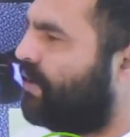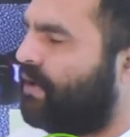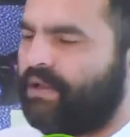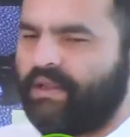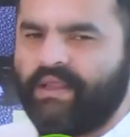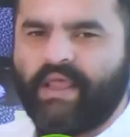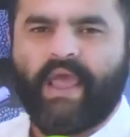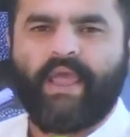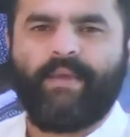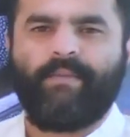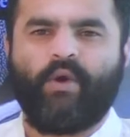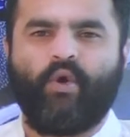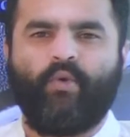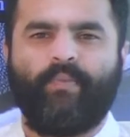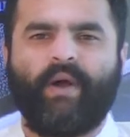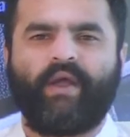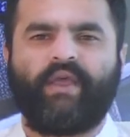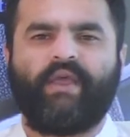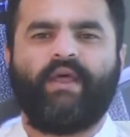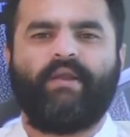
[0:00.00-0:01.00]
अध्याय में
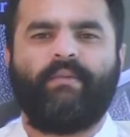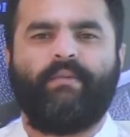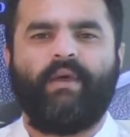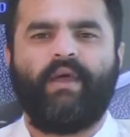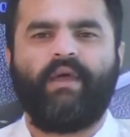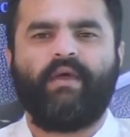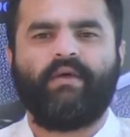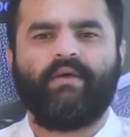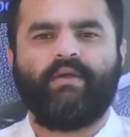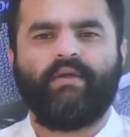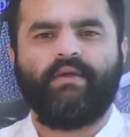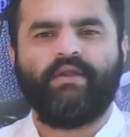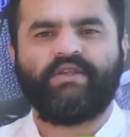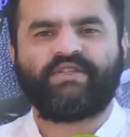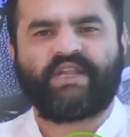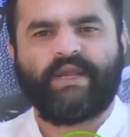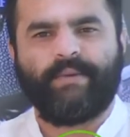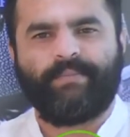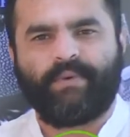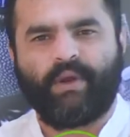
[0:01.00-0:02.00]
उपाख्यान में
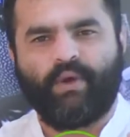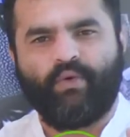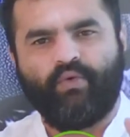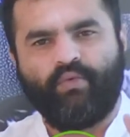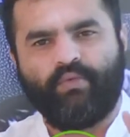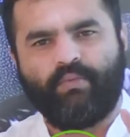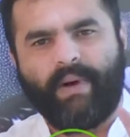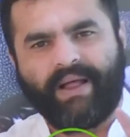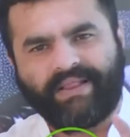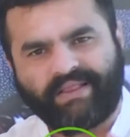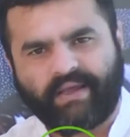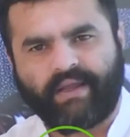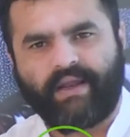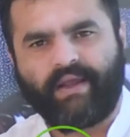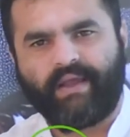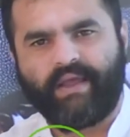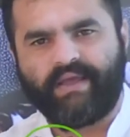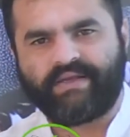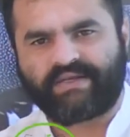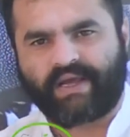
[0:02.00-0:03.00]
डिस्क्रिप्टिव बात
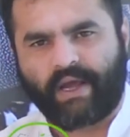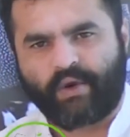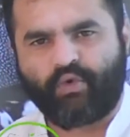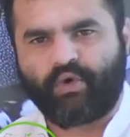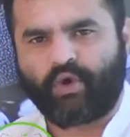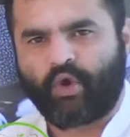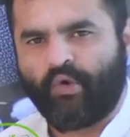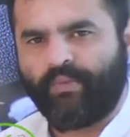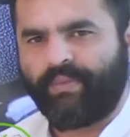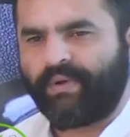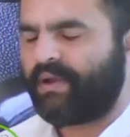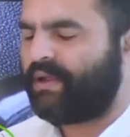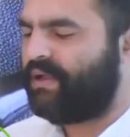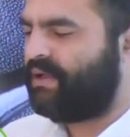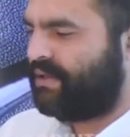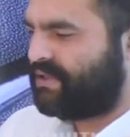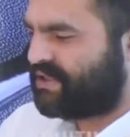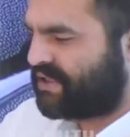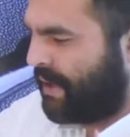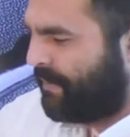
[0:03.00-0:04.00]
करेंगे इस कानून के ऊपर
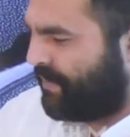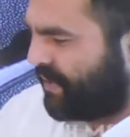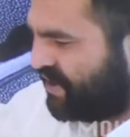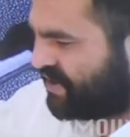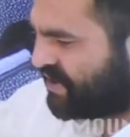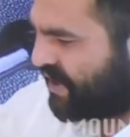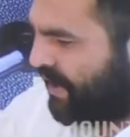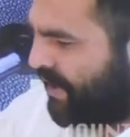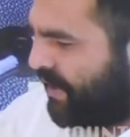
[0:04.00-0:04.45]
इसका परिचय